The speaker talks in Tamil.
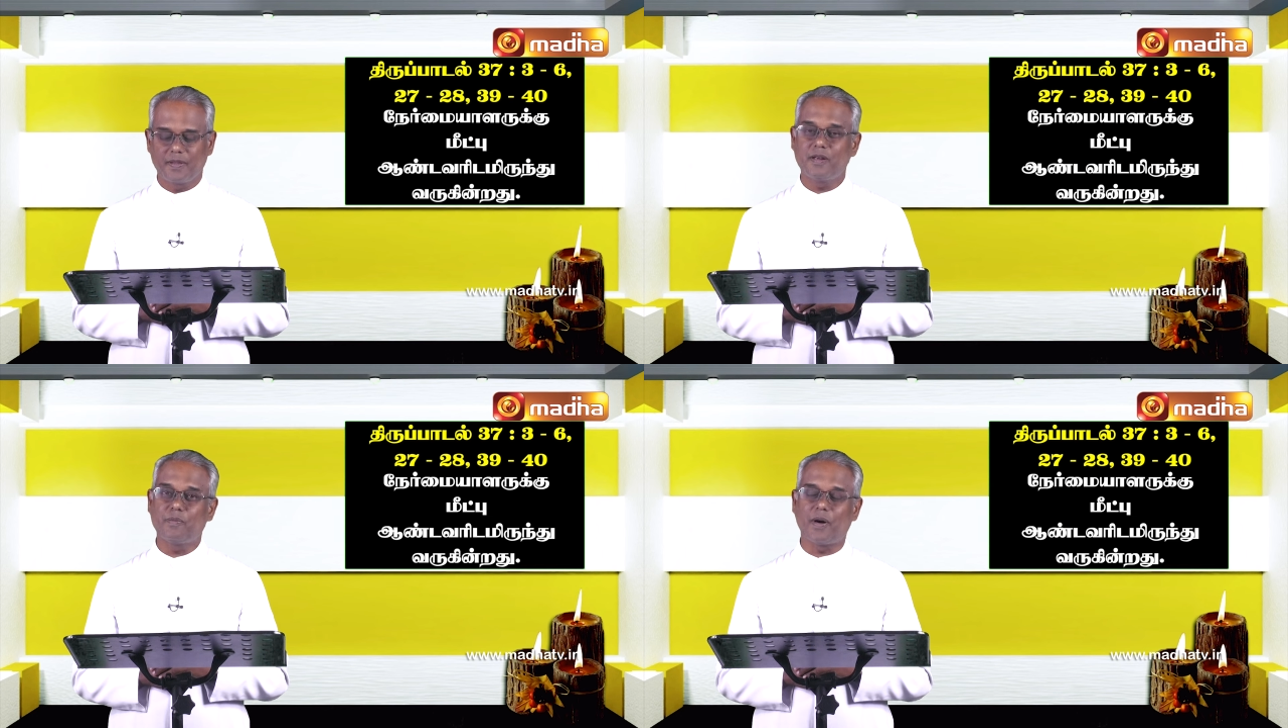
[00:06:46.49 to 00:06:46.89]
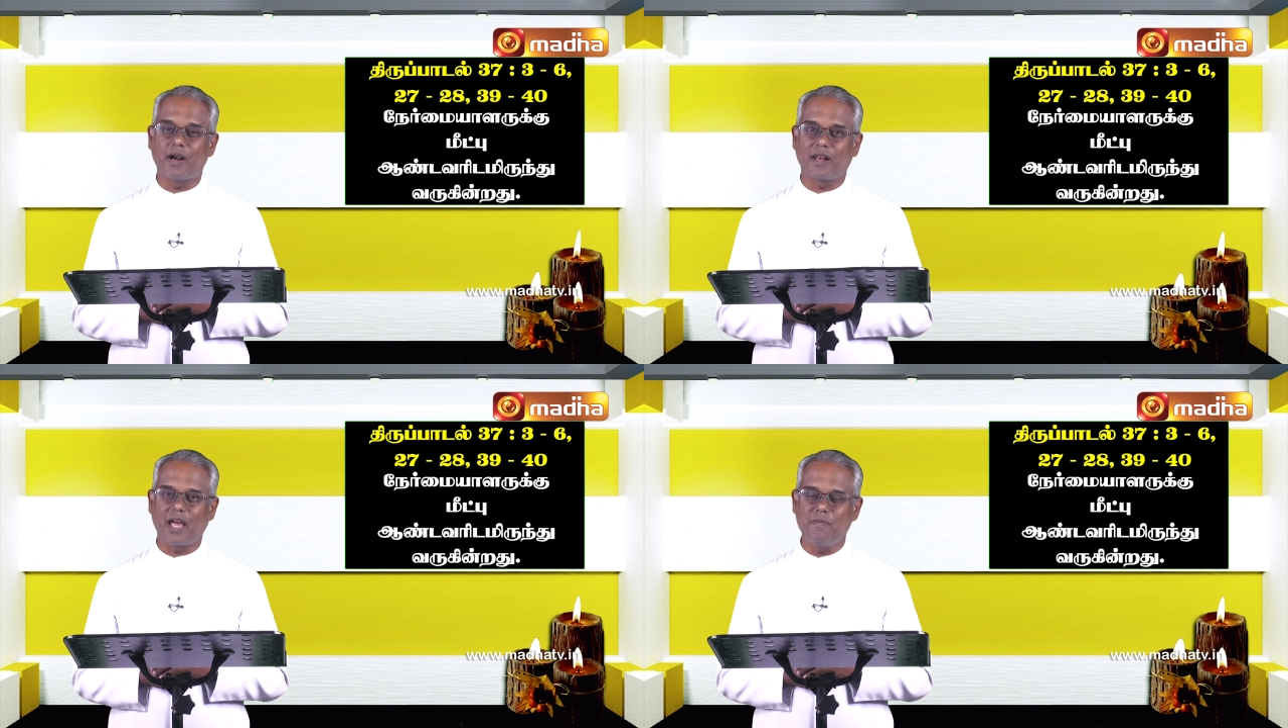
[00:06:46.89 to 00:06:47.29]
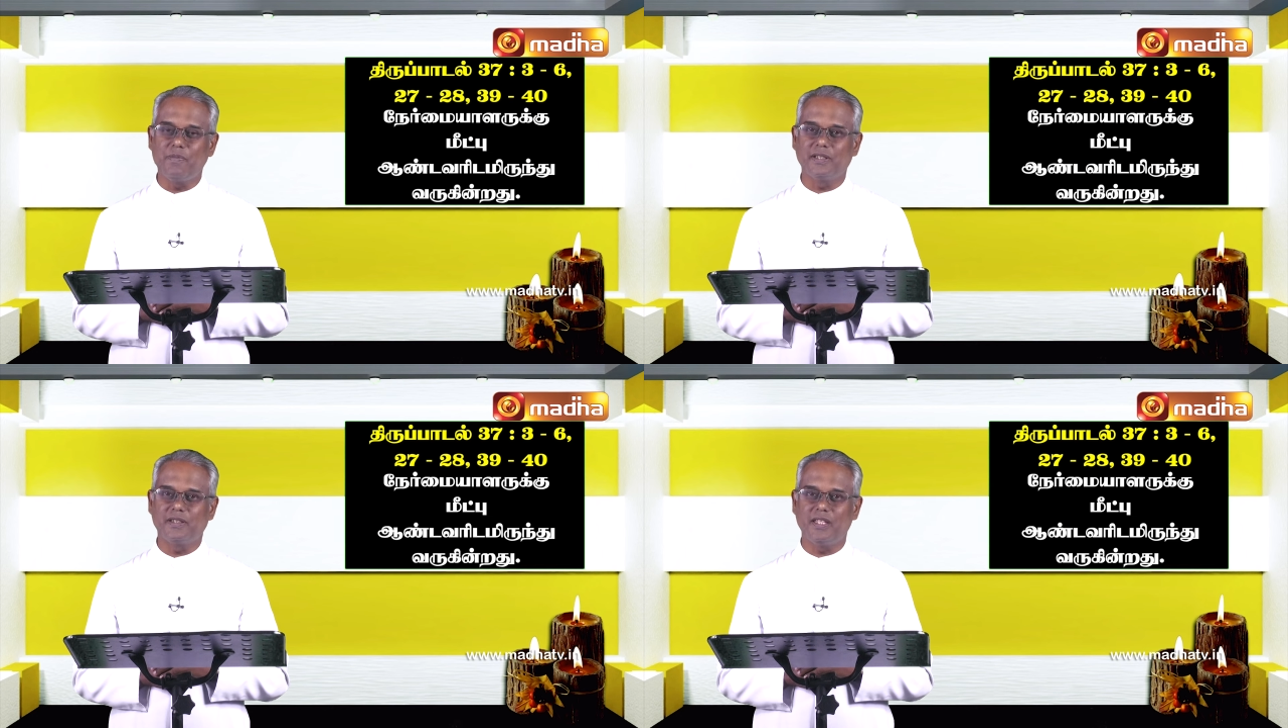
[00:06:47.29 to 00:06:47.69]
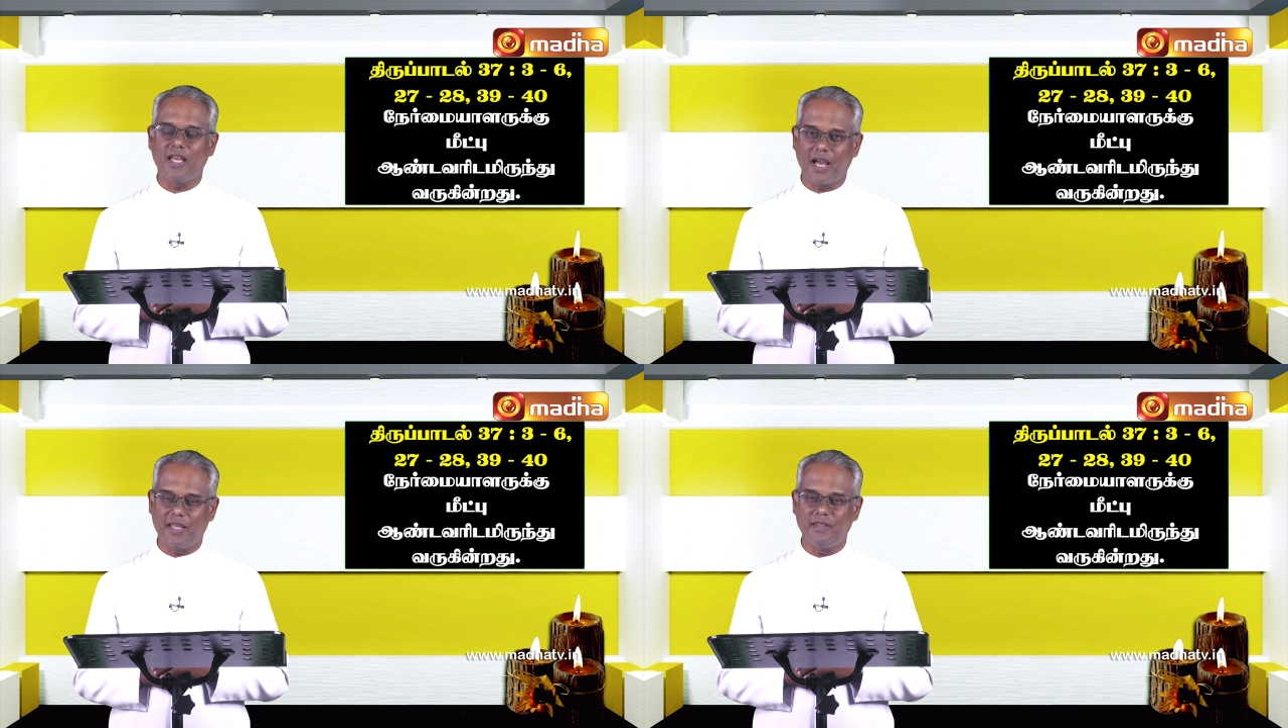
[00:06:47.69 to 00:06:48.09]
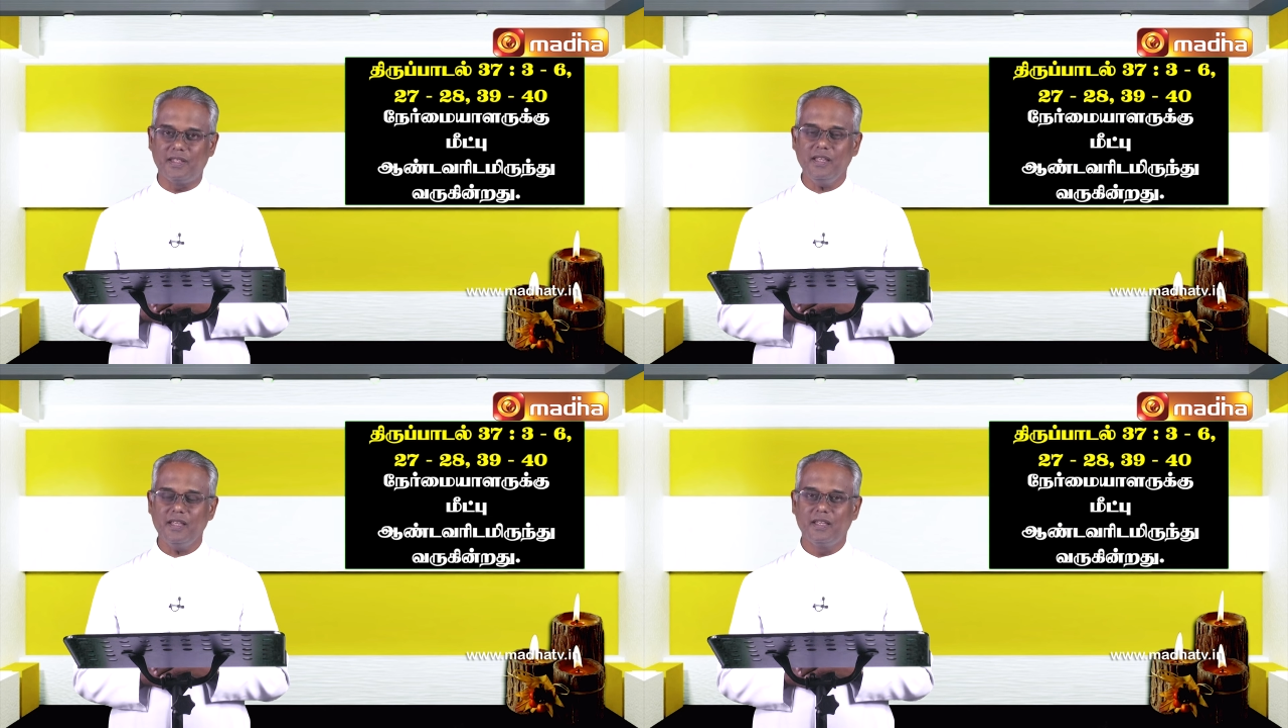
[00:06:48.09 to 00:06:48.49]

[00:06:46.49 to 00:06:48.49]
திருப்பாடல் ஐம்பத்தி ஐந்து